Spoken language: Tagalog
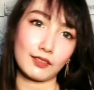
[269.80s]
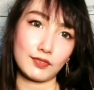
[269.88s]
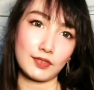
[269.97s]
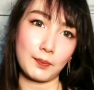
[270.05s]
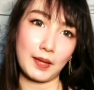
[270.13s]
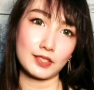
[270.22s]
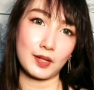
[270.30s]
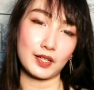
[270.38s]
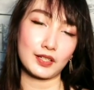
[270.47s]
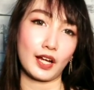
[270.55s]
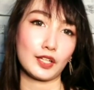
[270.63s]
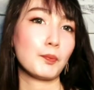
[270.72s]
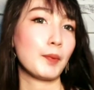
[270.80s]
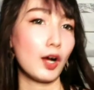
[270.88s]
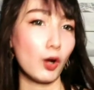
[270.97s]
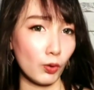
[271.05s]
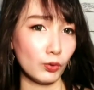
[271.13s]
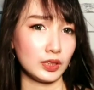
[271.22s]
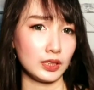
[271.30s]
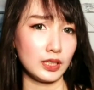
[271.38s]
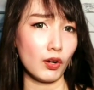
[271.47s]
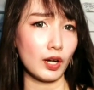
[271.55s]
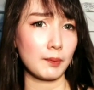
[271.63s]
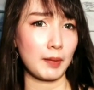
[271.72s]
50 pesos, meron na kayong pang
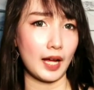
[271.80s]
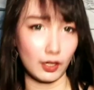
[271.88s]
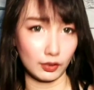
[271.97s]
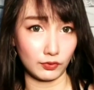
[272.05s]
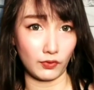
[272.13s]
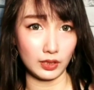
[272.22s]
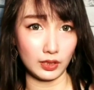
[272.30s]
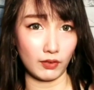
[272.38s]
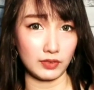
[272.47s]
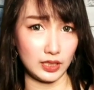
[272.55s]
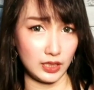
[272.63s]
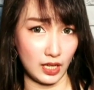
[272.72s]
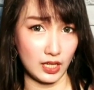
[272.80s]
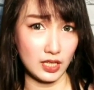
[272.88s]
OOTD or pang outfit of the day.